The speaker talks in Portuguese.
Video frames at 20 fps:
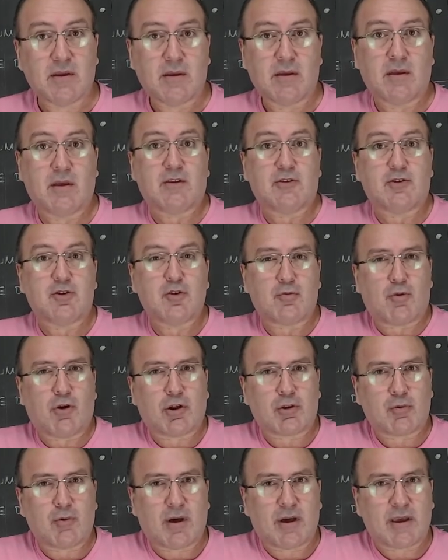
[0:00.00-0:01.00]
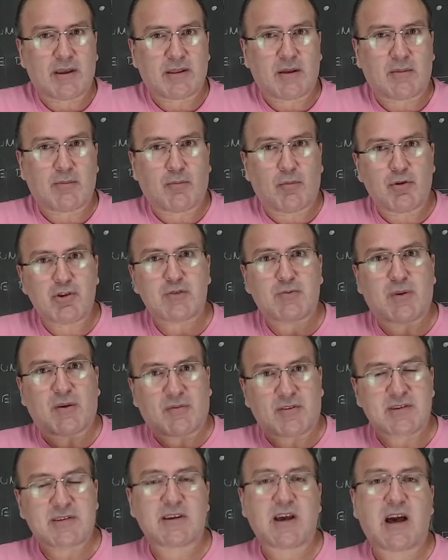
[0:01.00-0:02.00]
De um modo ainda muito
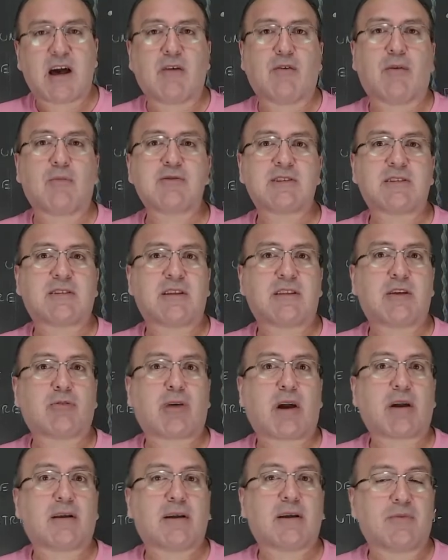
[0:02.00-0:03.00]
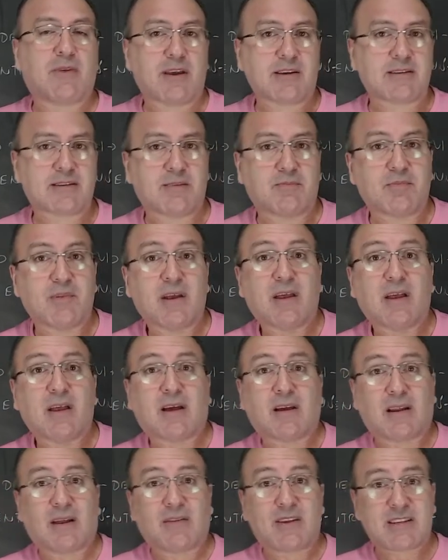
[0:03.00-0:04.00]
superficial, vamos entender o que é grandeza.
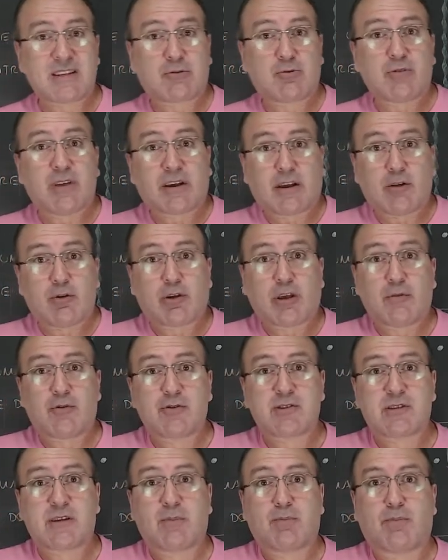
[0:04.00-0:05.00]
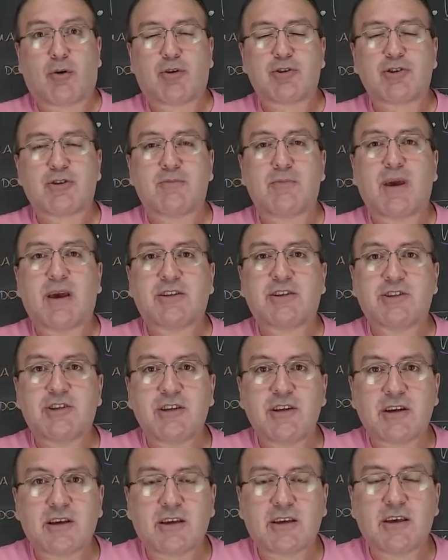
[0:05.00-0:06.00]
Grandeza é tudo aquilo que você pode
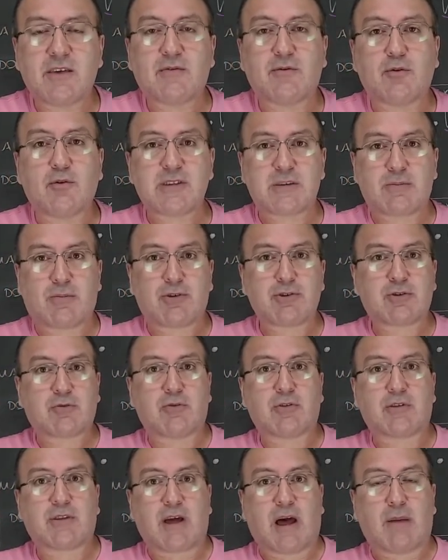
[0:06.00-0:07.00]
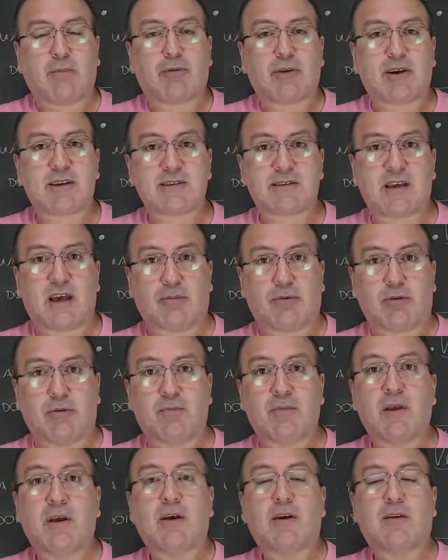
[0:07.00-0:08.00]
medir, que você pode contar. Por exemplo,
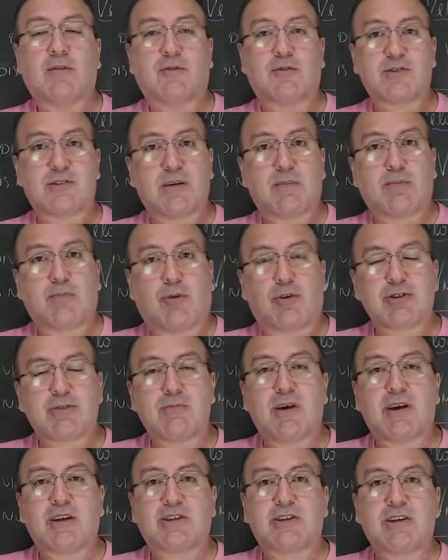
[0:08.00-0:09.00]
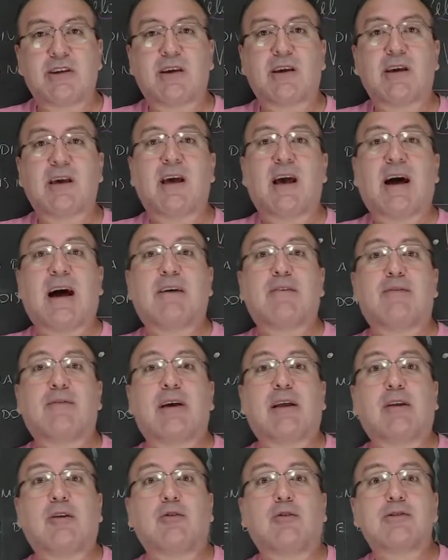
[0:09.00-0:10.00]
você pode medir a
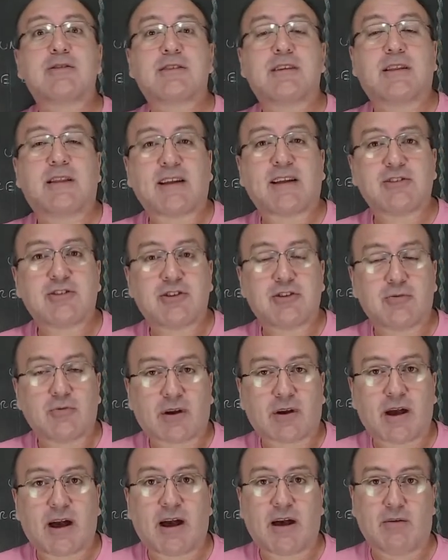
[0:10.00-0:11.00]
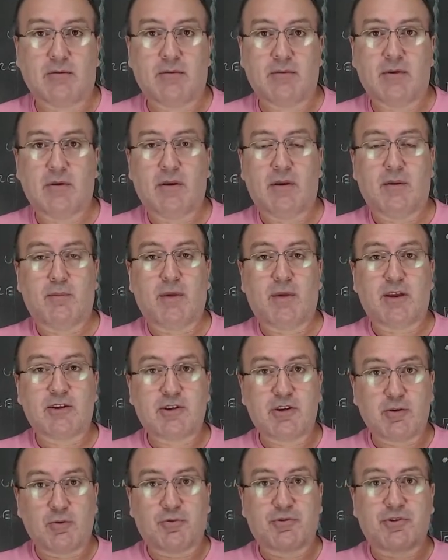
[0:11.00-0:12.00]
velocidade de um carro,
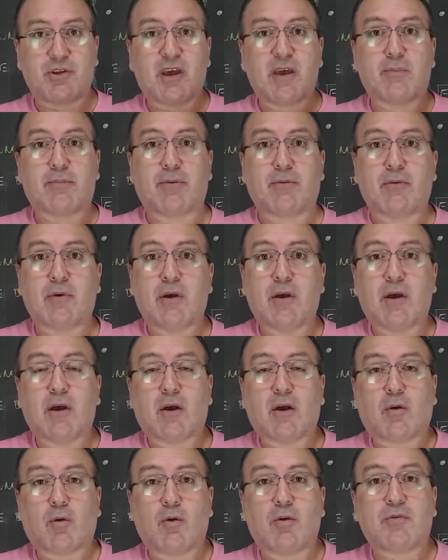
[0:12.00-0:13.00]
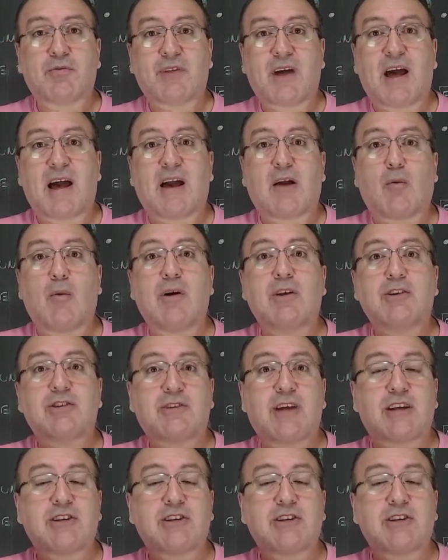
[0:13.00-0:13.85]
medir o tempo, contar quantidade em